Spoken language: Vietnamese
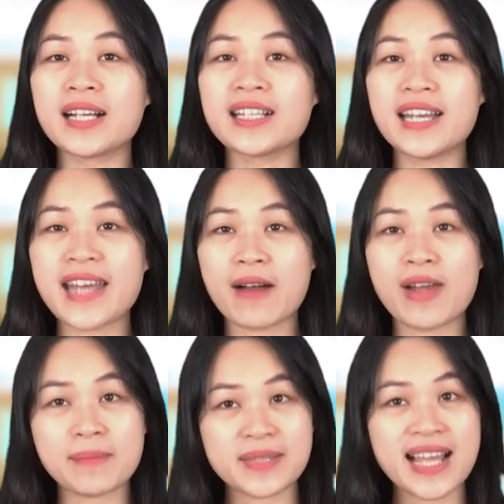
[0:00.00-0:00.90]
Người nào
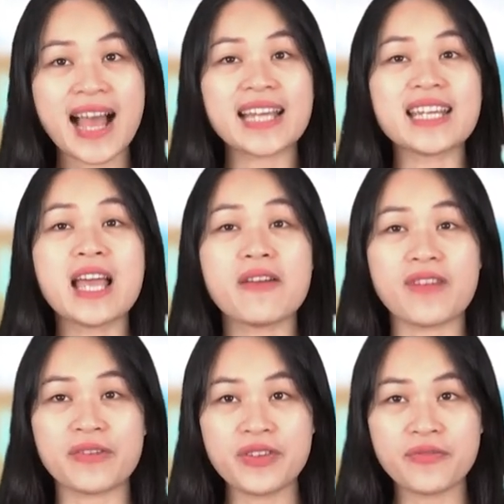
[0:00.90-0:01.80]
làm sai
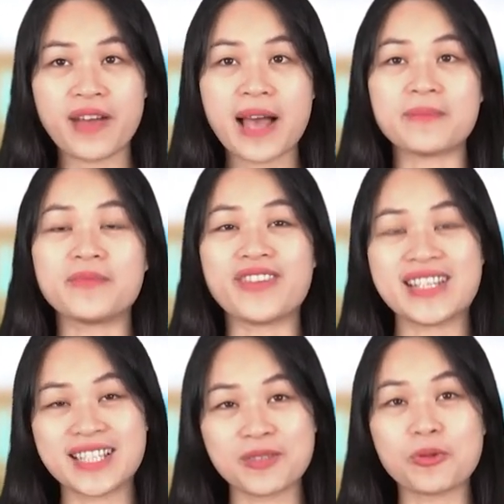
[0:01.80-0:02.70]
và vi phạm
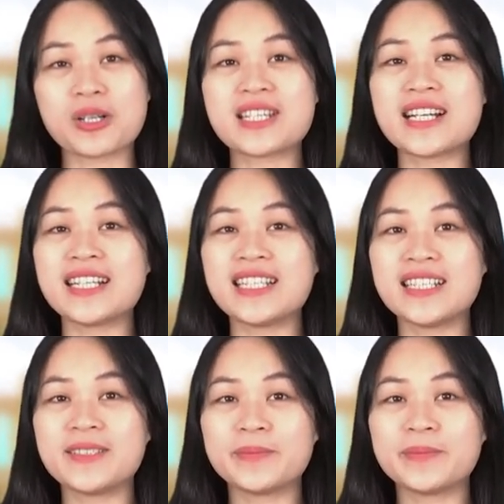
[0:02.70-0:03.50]
phải dừng cuộc chơi.